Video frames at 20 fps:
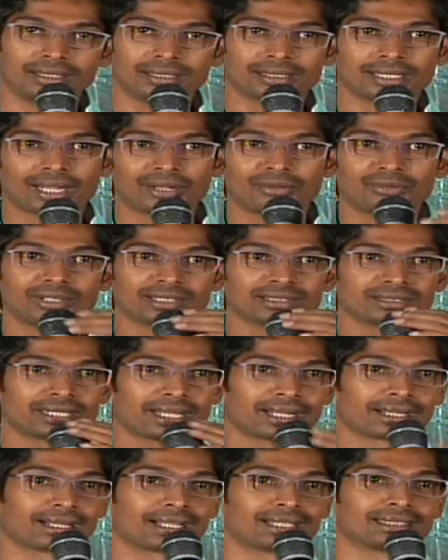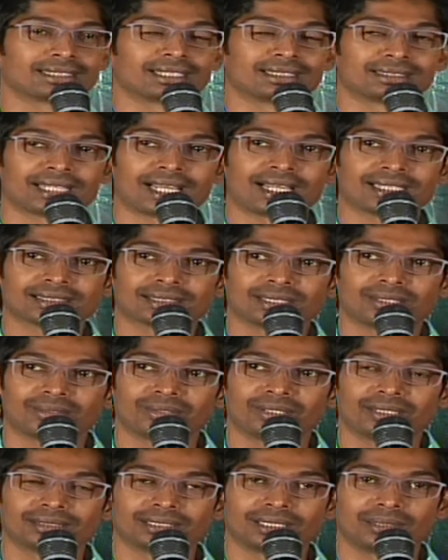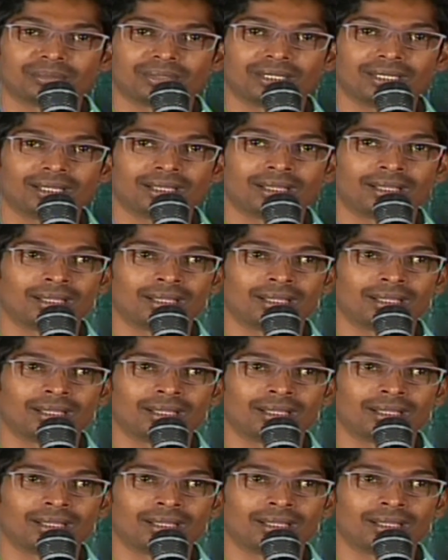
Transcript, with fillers: ఇంత అడ్వాన్స్ టెక్నాలజీగా చేస్తా ఉంది సినిమా